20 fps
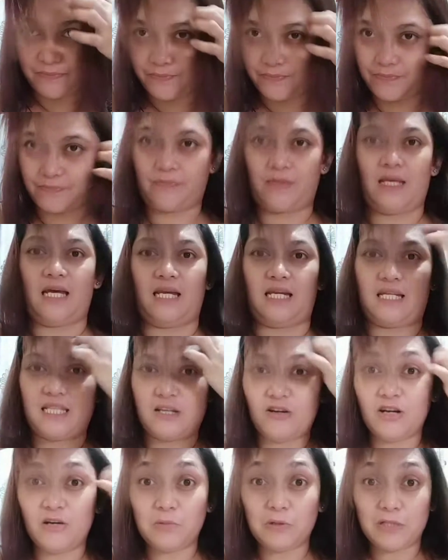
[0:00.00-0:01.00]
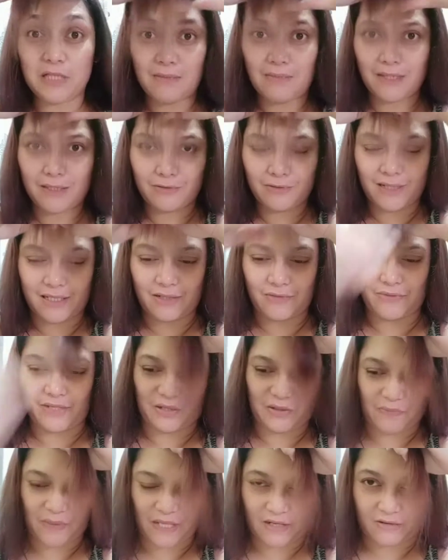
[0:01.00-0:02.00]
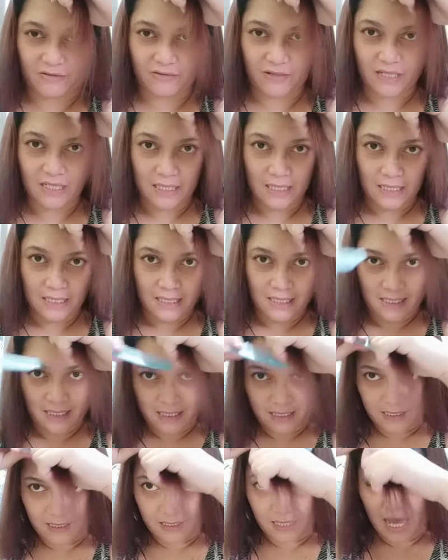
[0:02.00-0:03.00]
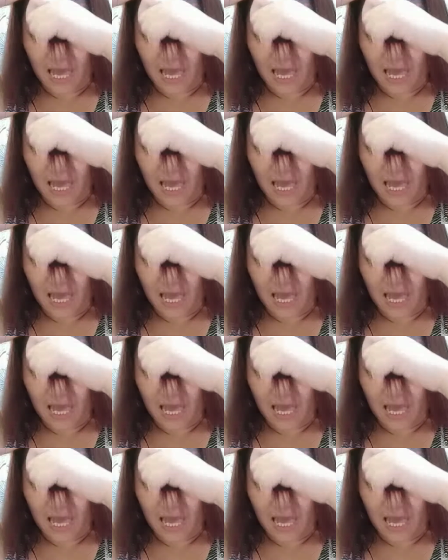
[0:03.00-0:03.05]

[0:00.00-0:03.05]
yan. Hindi ko alam kung tama itong gagawin ko, pero, ay kung